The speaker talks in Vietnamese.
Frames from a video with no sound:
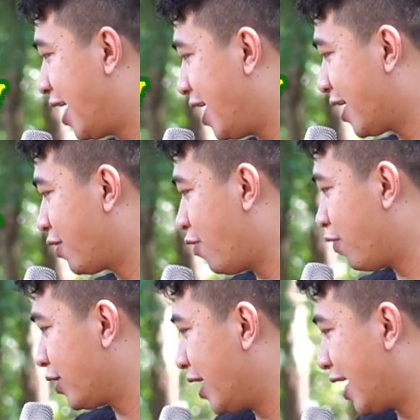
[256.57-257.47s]
sẽ để eco
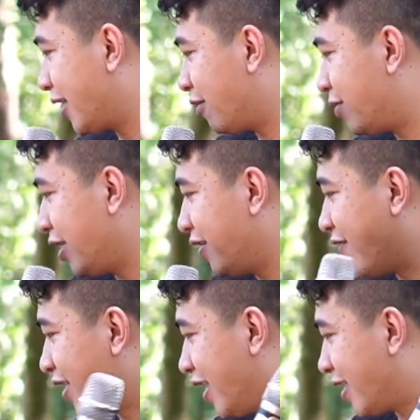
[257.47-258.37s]
delay không lấy
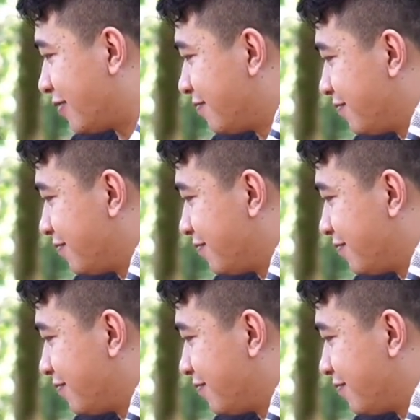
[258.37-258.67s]
reverb nha